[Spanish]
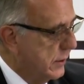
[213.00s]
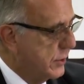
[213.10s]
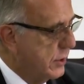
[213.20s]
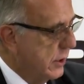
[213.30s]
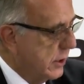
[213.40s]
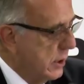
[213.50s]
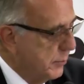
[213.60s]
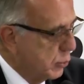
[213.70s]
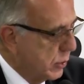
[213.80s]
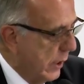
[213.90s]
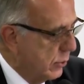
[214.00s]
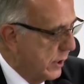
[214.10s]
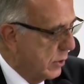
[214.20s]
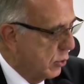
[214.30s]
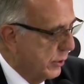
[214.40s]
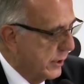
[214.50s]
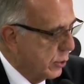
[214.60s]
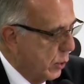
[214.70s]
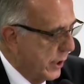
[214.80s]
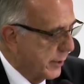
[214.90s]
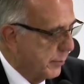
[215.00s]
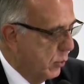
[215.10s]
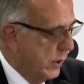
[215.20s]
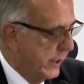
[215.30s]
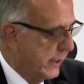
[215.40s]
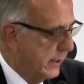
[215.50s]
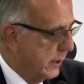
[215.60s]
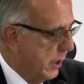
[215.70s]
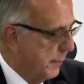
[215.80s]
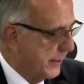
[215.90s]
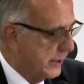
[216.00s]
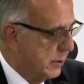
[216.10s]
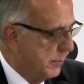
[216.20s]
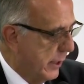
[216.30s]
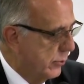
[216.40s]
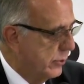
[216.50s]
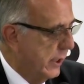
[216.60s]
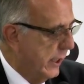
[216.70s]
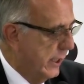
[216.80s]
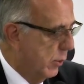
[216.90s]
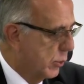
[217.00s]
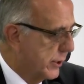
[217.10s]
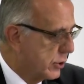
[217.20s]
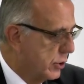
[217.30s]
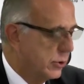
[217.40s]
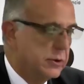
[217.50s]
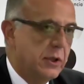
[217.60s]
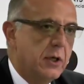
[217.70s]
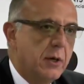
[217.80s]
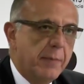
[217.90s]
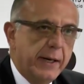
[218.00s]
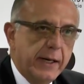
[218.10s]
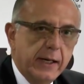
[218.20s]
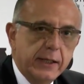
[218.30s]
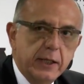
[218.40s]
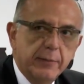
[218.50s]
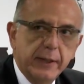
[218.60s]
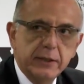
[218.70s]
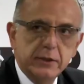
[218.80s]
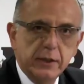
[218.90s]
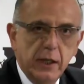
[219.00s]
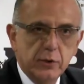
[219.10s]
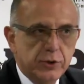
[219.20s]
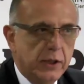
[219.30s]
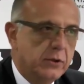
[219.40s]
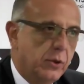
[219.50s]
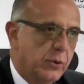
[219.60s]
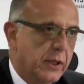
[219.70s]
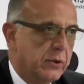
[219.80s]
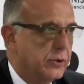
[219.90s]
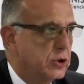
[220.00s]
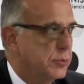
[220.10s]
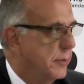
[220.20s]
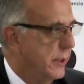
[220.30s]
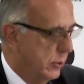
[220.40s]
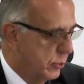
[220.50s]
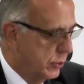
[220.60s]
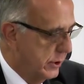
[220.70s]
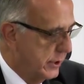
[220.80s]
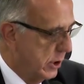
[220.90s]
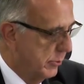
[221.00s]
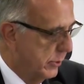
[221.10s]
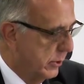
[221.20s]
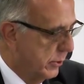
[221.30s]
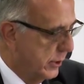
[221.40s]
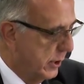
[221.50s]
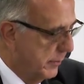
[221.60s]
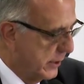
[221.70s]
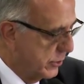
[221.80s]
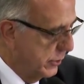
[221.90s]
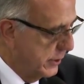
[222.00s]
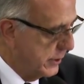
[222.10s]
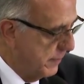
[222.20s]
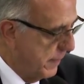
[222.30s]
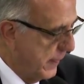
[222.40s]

siete diputados del Congreso de la República que participaron en la votación para elegir magistrados tanto de la Corte Suprema de Justicia como de Corte de Apelaciones,